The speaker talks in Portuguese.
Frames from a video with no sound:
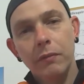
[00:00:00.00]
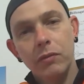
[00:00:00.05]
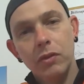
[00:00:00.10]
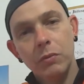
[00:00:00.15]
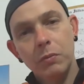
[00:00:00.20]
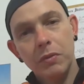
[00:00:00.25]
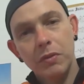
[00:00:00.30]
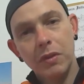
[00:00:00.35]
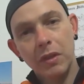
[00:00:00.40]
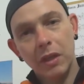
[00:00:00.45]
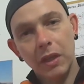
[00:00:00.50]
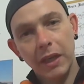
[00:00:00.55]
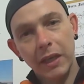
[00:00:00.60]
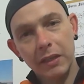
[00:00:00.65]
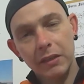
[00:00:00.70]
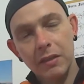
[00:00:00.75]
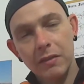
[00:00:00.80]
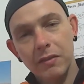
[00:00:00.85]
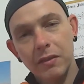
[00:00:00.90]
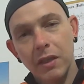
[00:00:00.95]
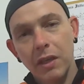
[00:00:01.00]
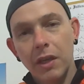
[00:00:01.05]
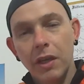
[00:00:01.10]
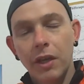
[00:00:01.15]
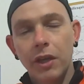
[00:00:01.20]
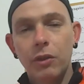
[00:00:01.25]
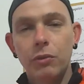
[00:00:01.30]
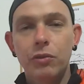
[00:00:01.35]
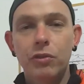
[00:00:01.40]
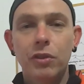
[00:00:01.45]
de bicicletas
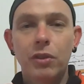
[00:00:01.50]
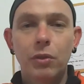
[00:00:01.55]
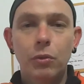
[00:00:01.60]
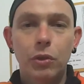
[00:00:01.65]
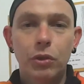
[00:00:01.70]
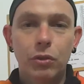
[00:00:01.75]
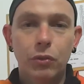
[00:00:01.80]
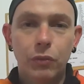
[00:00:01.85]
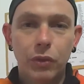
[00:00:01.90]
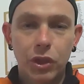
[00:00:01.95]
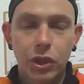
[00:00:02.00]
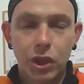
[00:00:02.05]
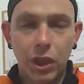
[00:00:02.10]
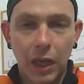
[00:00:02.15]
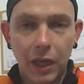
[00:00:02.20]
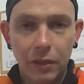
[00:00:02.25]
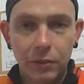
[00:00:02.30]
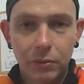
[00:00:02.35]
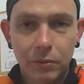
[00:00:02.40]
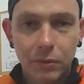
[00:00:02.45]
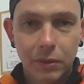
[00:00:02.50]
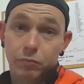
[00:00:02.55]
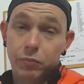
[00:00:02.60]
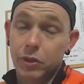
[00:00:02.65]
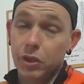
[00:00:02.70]
em um circuito fechado,